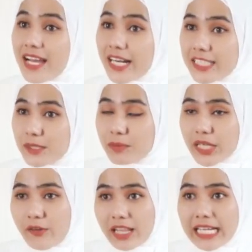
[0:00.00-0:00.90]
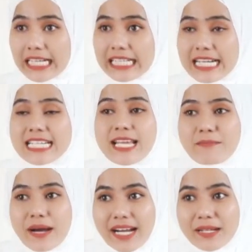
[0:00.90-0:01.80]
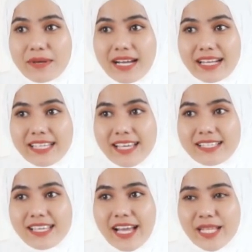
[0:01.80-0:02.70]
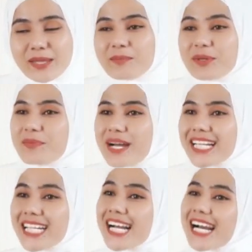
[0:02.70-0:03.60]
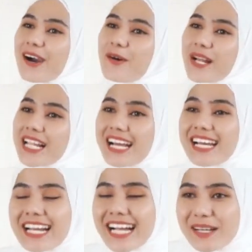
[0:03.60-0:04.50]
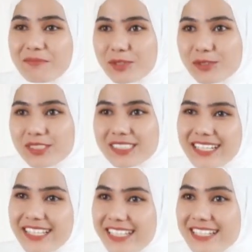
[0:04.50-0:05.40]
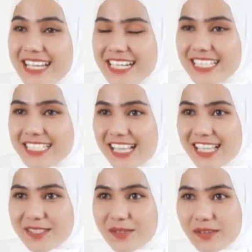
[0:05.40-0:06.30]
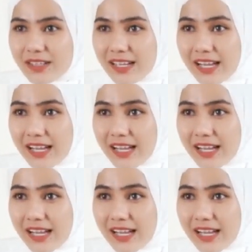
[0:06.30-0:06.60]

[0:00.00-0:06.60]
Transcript: Rajin berolahraga dan makan makanan yang sehat merupakan langkah awal agar kamu terhindar dari gejala stroke.